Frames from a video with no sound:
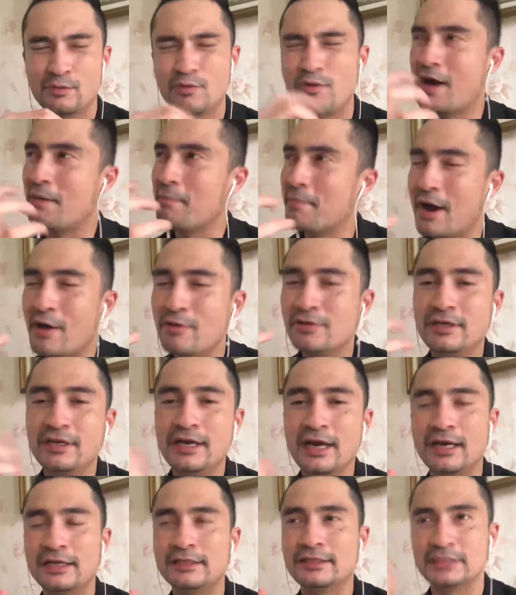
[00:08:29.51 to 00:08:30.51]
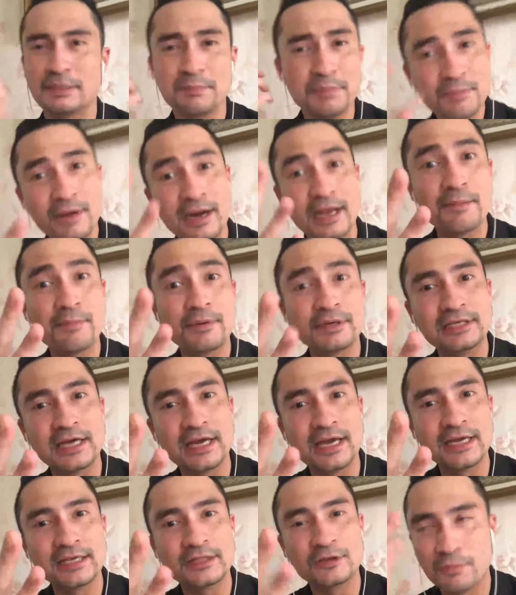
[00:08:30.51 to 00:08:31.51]
gue nggak mau jadi artis tapi mereka
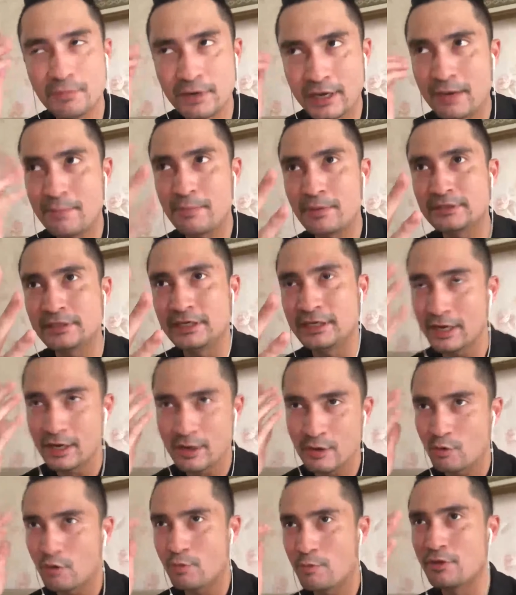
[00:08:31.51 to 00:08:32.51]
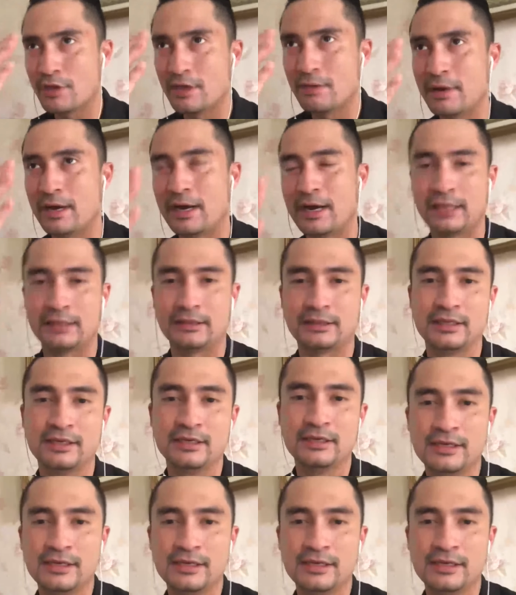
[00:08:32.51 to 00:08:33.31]
percaya itu mereka percaya gue punya bakat